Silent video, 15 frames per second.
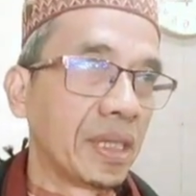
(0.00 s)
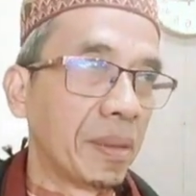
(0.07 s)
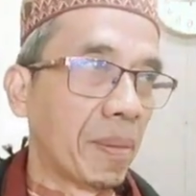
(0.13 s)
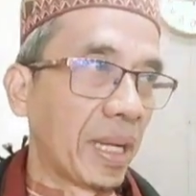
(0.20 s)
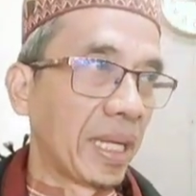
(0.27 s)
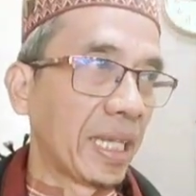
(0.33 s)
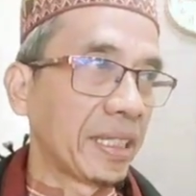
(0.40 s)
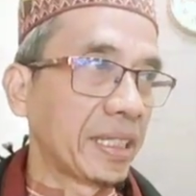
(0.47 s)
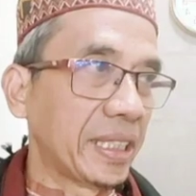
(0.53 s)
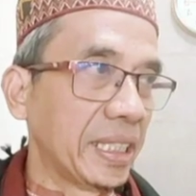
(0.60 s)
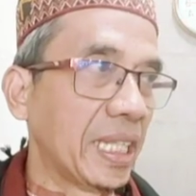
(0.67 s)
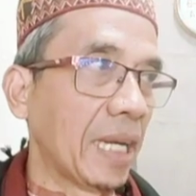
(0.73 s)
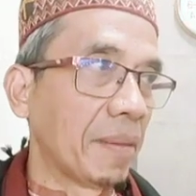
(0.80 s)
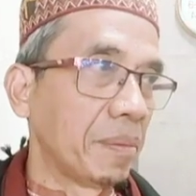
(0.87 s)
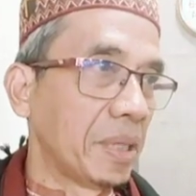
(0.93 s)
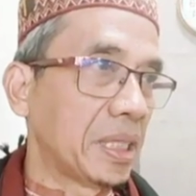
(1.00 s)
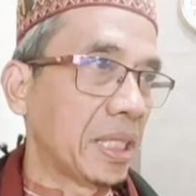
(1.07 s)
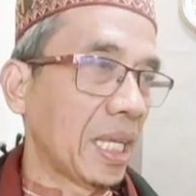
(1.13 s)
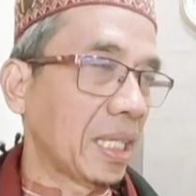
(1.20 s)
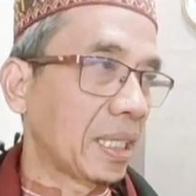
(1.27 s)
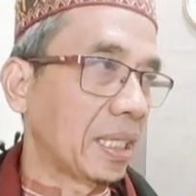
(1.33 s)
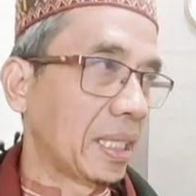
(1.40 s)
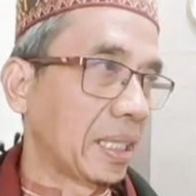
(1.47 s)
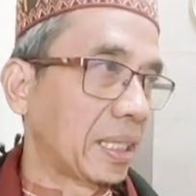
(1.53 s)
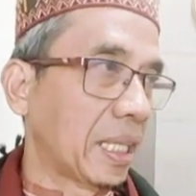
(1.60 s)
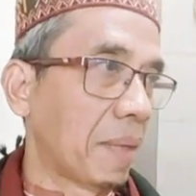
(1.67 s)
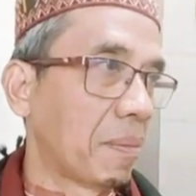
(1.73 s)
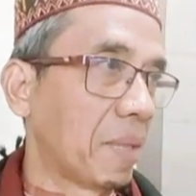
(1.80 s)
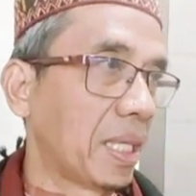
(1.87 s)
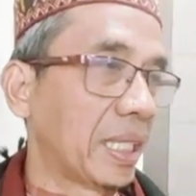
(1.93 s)
di mana tidak bisa
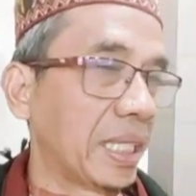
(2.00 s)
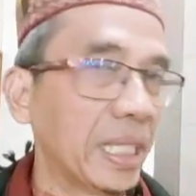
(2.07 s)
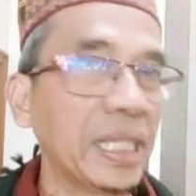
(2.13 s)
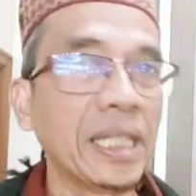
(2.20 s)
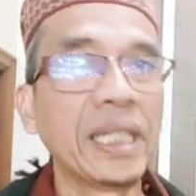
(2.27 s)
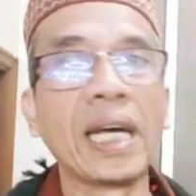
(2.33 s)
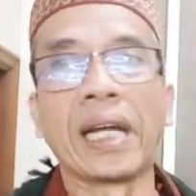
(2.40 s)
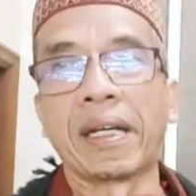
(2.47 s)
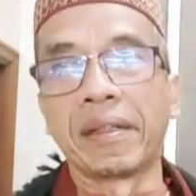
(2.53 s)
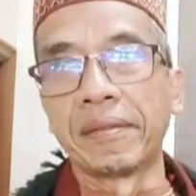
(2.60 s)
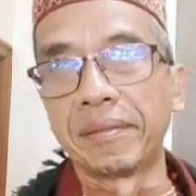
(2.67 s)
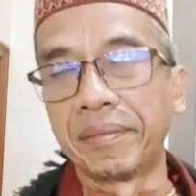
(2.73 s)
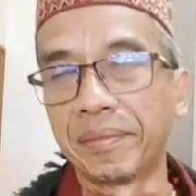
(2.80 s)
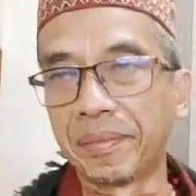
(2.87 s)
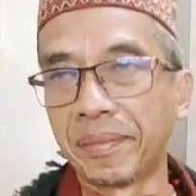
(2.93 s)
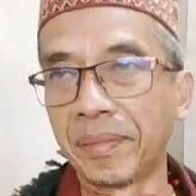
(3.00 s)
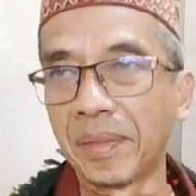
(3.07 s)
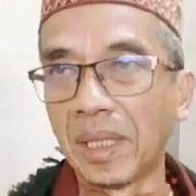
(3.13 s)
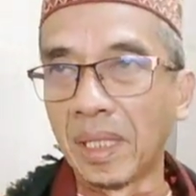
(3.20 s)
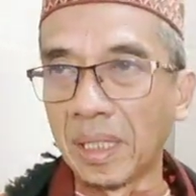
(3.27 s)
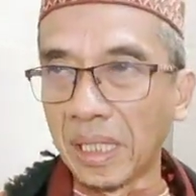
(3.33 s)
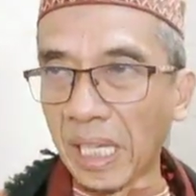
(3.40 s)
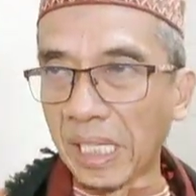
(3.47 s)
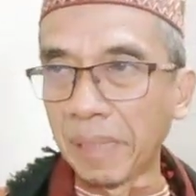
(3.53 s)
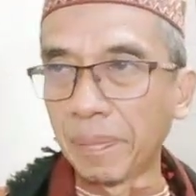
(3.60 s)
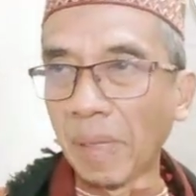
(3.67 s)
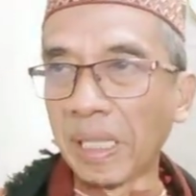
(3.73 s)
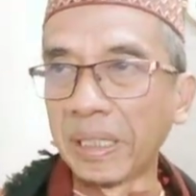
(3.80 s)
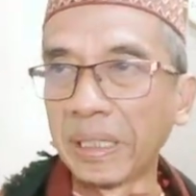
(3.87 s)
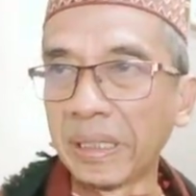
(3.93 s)
kita menghindar
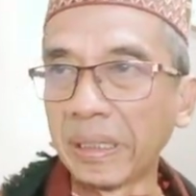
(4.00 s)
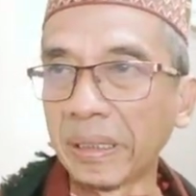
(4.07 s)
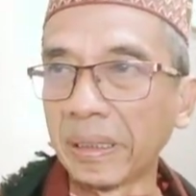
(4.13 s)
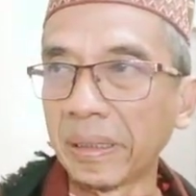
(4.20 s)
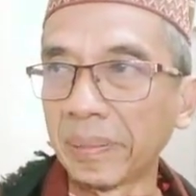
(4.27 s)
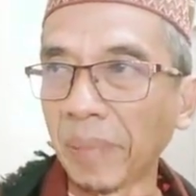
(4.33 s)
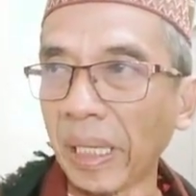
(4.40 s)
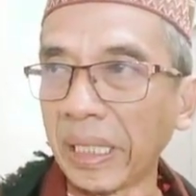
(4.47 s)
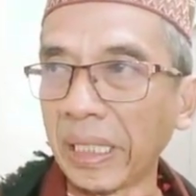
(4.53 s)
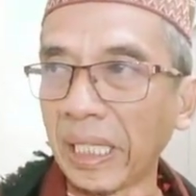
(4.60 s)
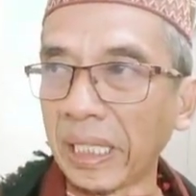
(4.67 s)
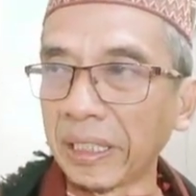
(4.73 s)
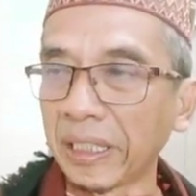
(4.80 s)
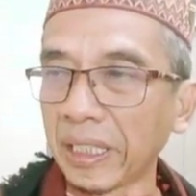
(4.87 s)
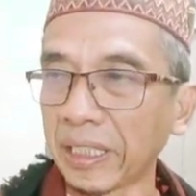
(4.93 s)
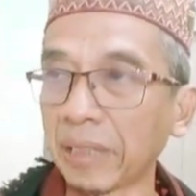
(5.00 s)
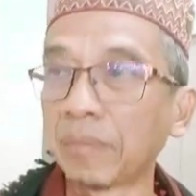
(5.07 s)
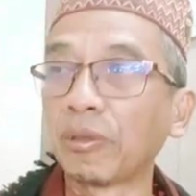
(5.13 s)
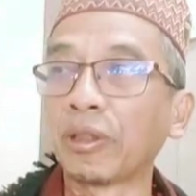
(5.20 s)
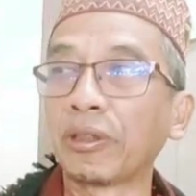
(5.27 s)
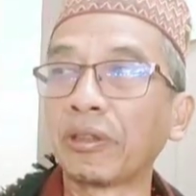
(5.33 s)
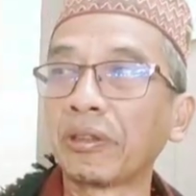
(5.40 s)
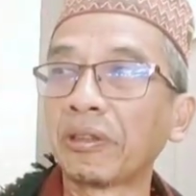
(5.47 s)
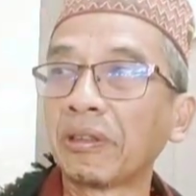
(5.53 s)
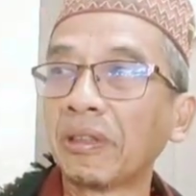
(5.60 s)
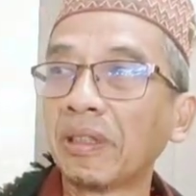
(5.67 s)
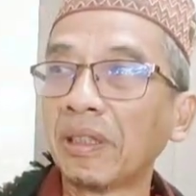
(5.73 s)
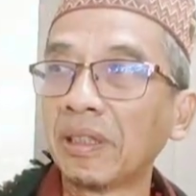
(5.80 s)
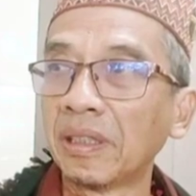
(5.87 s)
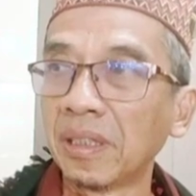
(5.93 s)
dari paling panggilan tersebut.
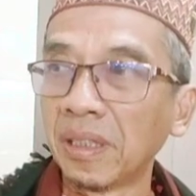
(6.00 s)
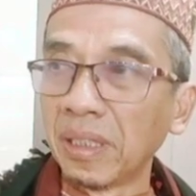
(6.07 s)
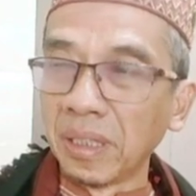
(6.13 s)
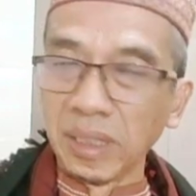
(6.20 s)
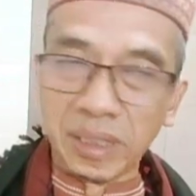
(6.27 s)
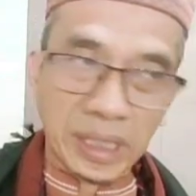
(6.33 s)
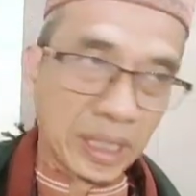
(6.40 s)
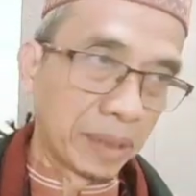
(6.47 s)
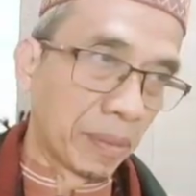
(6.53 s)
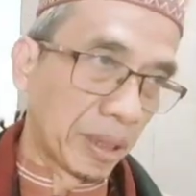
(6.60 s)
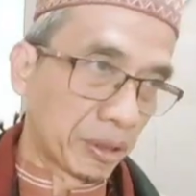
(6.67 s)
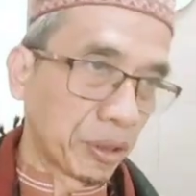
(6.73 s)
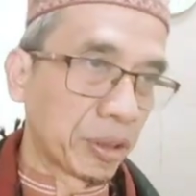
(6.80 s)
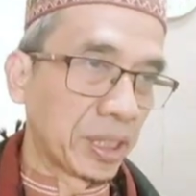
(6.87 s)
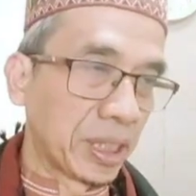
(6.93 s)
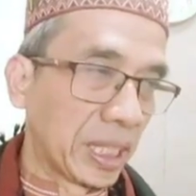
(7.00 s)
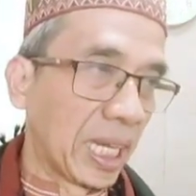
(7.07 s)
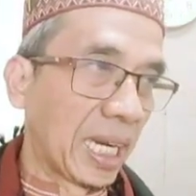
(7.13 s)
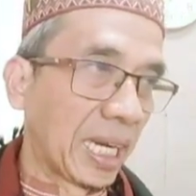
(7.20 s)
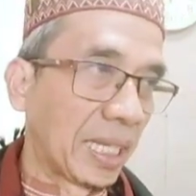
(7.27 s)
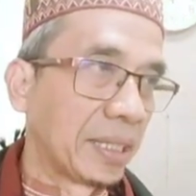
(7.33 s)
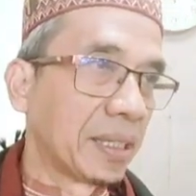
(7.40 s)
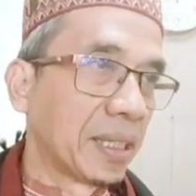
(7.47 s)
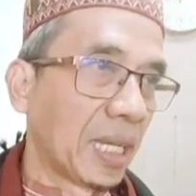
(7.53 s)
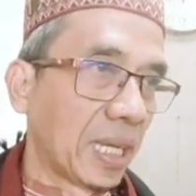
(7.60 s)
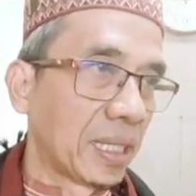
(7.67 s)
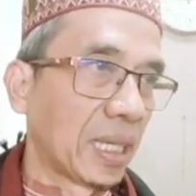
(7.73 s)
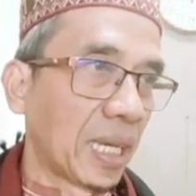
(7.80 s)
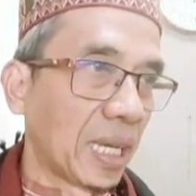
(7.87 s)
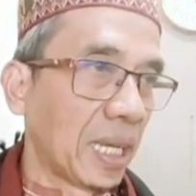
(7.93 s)
Yang dimaksud tidak lain
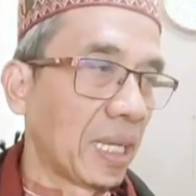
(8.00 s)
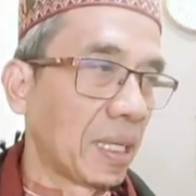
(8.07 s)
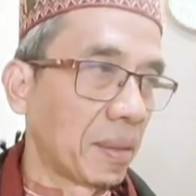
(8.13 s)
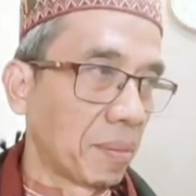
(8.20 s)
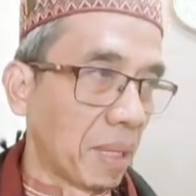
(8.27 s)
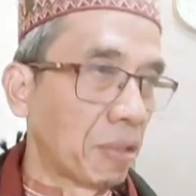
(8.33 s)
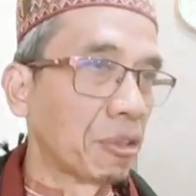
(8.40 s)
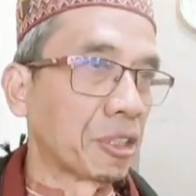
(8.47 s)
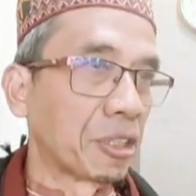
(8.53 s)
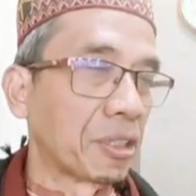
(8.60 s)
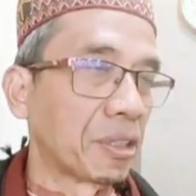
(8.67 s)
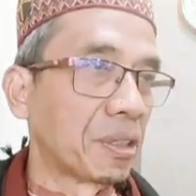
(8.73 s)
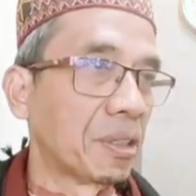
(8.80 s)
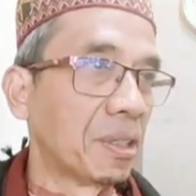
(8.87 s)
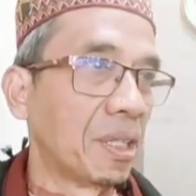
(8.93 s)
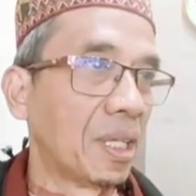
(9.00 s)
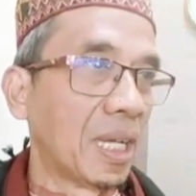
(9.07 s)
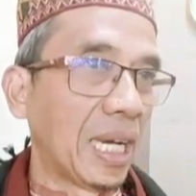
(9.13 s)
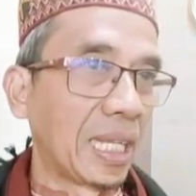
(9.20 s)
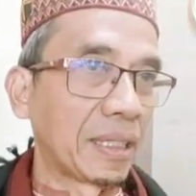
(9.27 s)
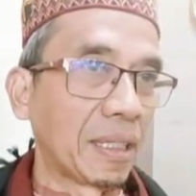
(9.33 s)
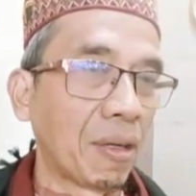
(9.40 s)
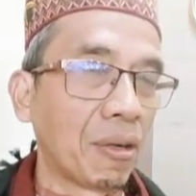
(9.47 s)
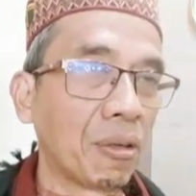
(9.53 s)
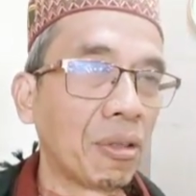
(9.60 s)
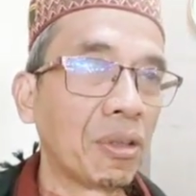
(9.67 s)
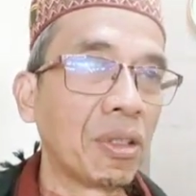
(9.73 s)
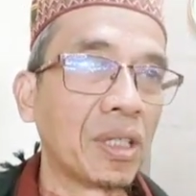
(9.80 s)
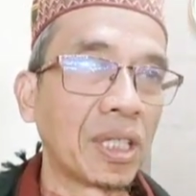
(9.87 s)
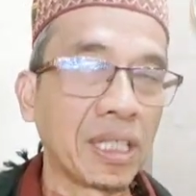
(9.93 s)
adalah maut atau
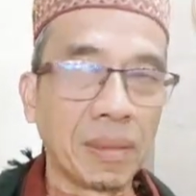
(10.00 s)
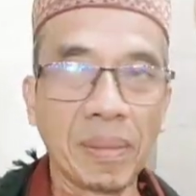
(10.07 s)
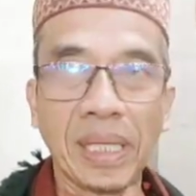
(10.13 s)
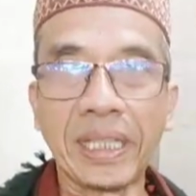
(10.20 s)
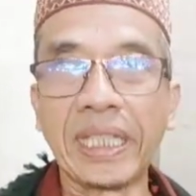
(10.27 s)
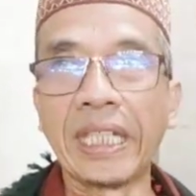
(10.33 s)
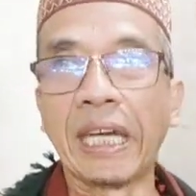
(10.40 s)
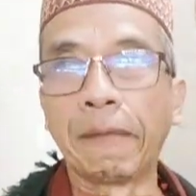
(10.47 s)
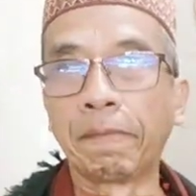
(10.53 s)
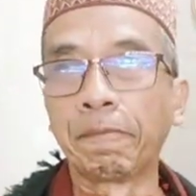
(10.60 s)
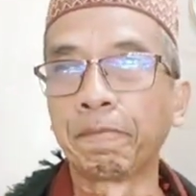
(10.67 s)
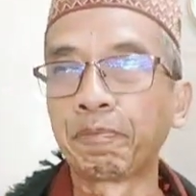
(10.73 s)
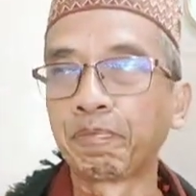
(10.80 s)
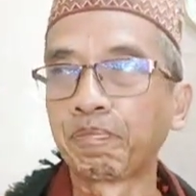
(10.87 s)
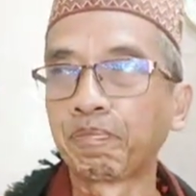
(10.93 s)
kematian.